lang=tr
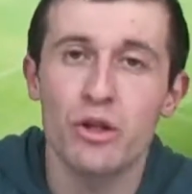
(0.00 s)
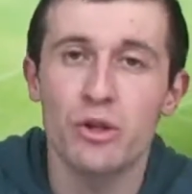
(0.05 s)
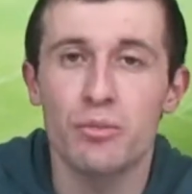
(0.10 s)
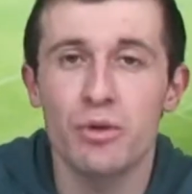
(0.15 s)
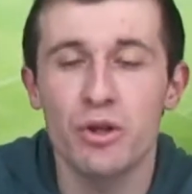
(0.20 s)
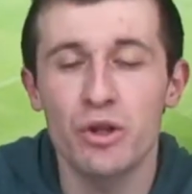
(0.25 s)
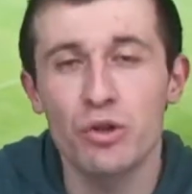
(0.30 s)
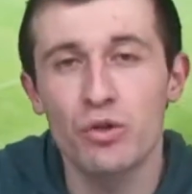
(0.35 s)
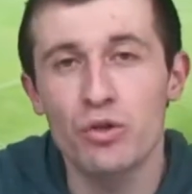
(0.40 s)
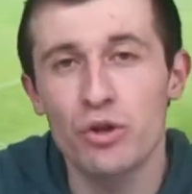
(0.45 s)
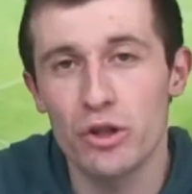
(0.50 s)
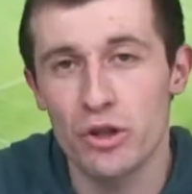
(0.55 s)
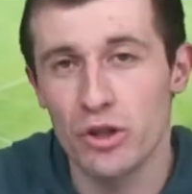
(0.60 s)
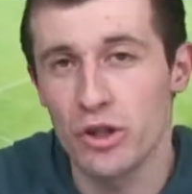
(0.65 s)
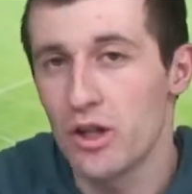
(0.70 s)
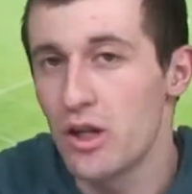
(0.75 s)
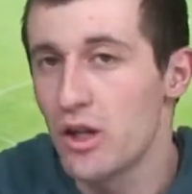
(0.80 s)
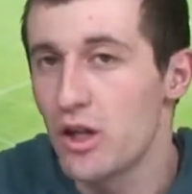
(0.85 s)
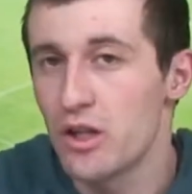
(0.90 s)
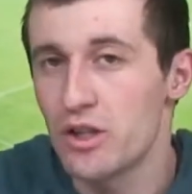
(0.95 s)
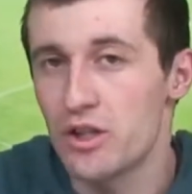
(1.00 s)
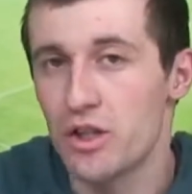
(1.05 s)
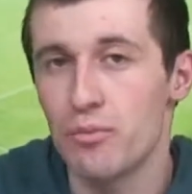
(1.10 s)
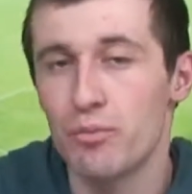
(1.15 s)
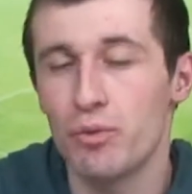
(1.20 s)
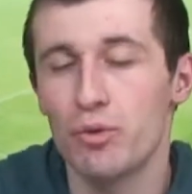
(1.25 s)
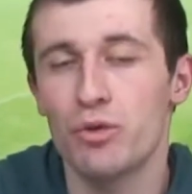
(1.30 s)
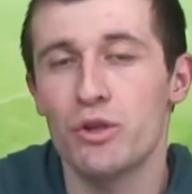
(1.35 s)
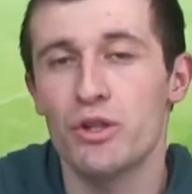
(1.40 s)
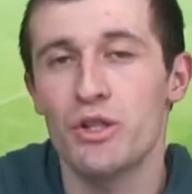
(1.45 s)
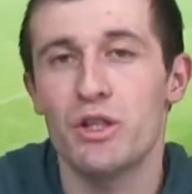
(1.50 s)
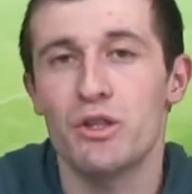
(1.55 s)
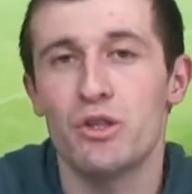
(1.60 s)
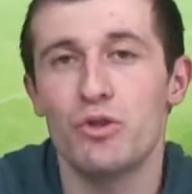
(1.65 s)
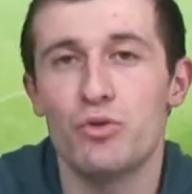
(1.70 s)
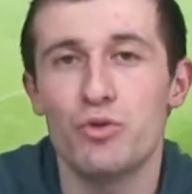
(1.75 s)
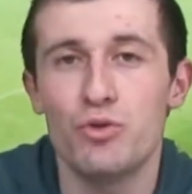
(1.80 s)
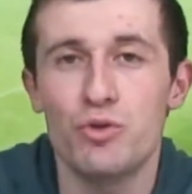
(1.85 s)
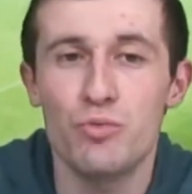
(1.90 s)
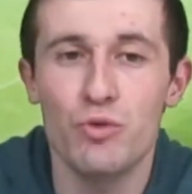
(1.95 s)
Hani bana göre şampiyon
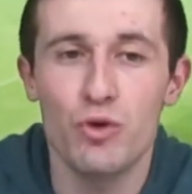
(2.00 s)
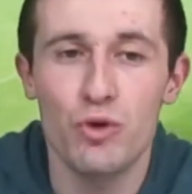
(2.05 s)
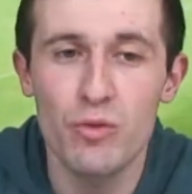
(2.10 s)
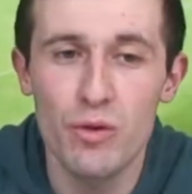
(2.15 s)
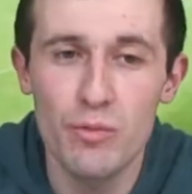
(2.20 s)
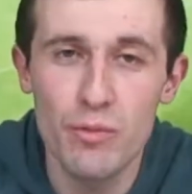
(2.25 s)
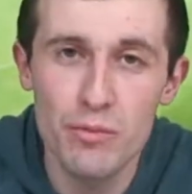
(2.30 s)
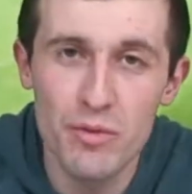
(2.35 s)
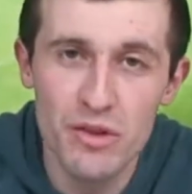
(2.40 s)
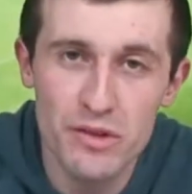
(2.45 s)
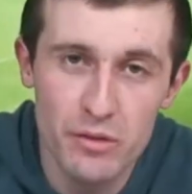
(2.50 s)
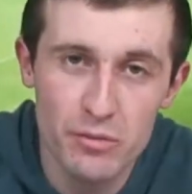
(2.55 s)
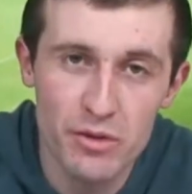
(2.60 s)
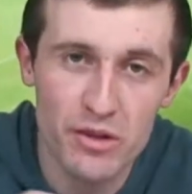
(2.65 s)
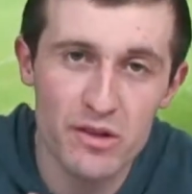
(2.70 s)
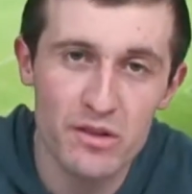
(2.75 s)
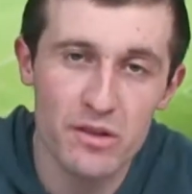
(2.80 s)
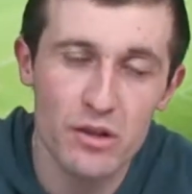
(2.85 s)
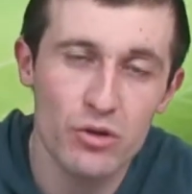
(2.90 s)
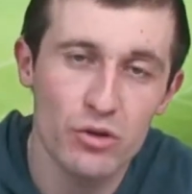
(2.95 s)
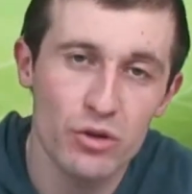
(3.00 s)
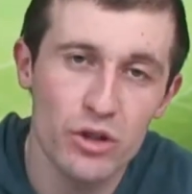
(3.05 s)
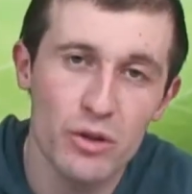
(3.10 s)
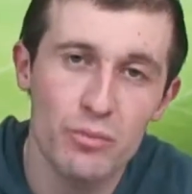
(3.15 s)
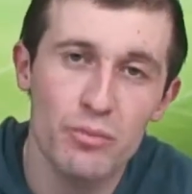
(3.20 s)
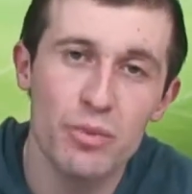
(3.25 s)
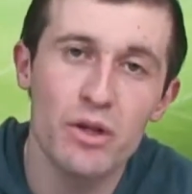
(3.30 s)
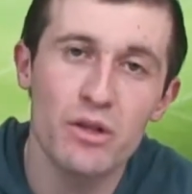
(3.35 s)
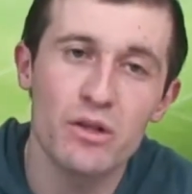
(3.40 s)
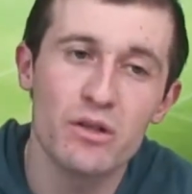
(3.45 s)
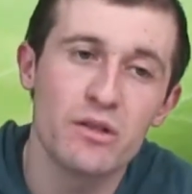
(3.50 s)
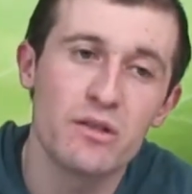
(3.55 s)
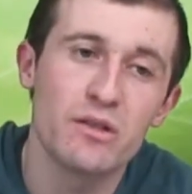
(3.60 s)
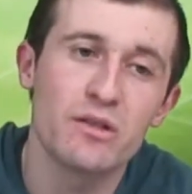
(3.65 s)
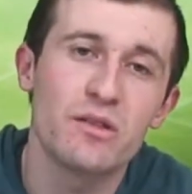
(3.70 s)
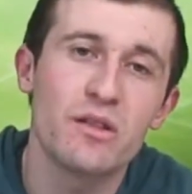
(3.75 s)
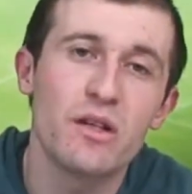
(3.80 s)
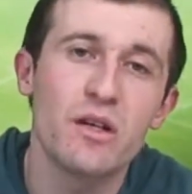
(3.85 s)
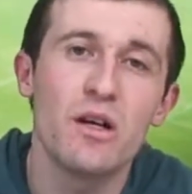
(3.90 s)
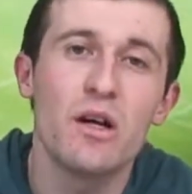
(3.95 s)
olacaklarını düşünmüyorum ama matematiksel olarak
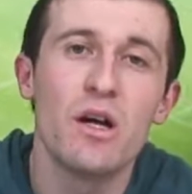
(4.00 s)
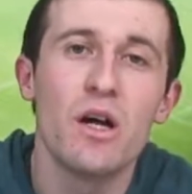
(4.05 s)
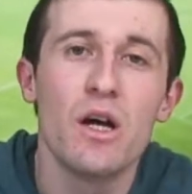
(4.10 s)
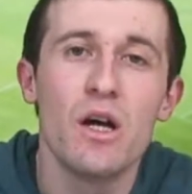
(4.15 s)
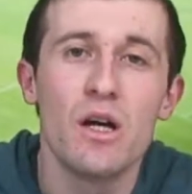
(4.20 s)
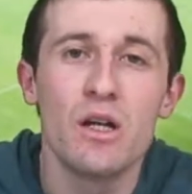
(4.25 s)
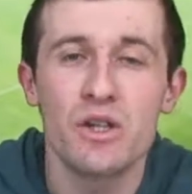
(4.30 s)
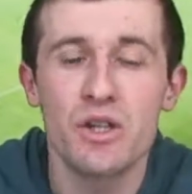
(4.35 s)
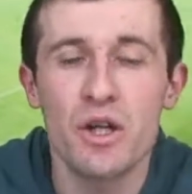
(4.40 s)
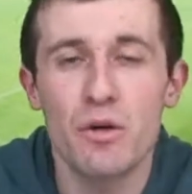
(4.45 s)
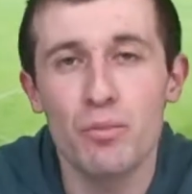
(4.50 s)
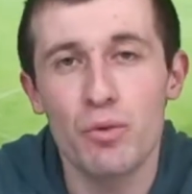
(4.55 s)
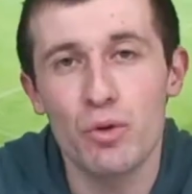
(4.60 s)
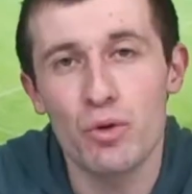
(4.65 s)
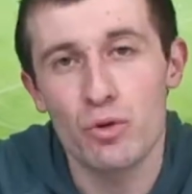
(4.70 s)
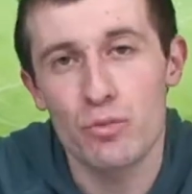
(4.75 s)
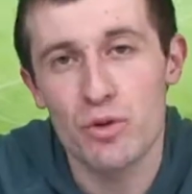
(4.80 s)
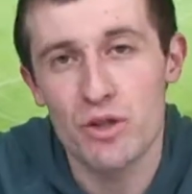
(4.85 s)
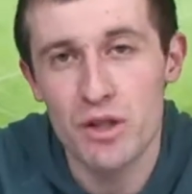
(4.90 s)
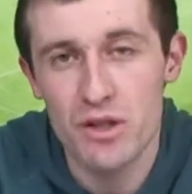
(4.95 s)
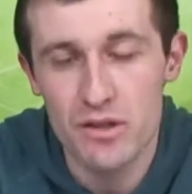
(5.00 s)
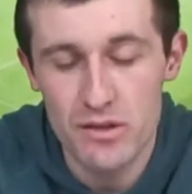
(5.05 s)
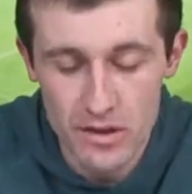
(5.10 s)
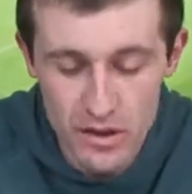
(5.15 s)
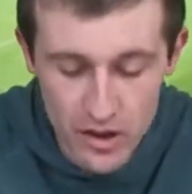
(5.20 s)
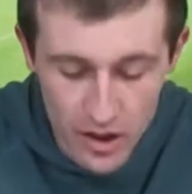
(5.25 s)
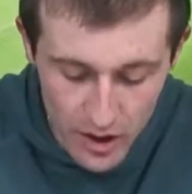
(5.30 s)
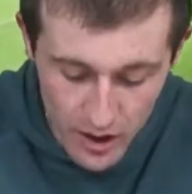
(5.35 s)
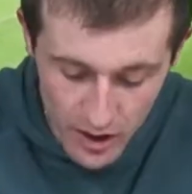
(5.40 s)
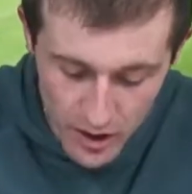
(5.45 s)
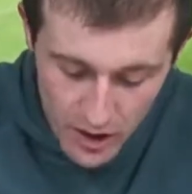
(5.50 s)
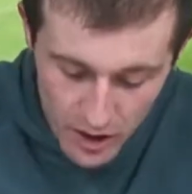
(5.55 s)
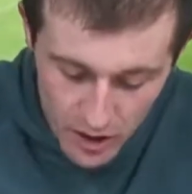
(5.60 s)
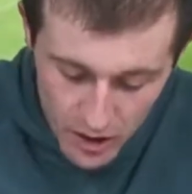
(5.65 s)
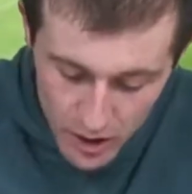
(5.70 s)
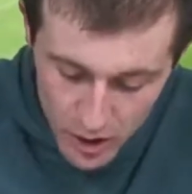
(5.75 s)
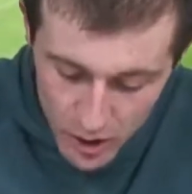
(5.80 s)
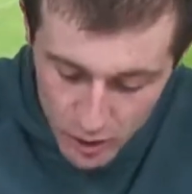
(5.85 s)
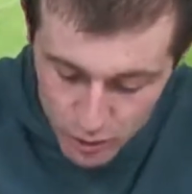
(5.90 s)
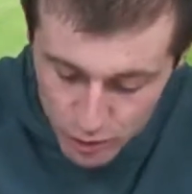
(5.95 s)
bakıldığında şampiyon olma şansları
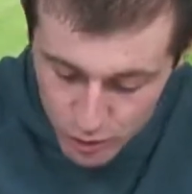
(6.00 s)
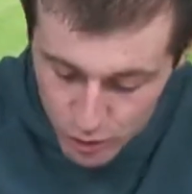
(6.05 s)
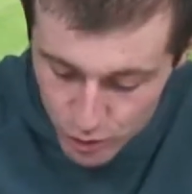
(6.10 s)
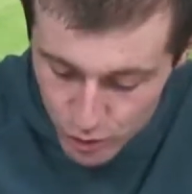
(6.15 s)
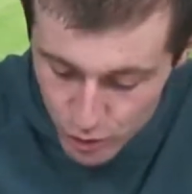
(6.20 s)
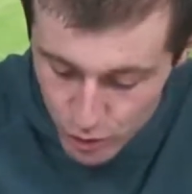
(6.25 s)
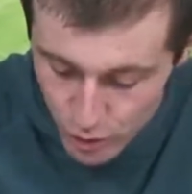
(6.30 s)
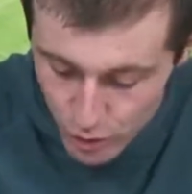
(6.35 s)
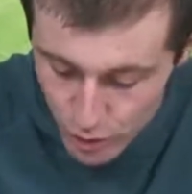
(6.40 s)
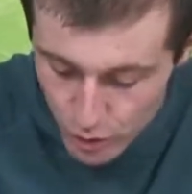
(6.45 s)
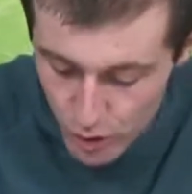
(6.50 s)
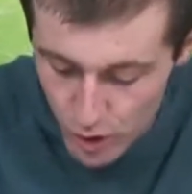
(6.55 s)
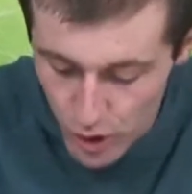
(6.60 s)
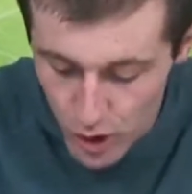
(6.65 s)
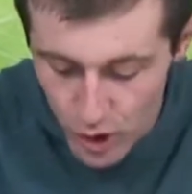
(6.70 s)
hala sürüyor.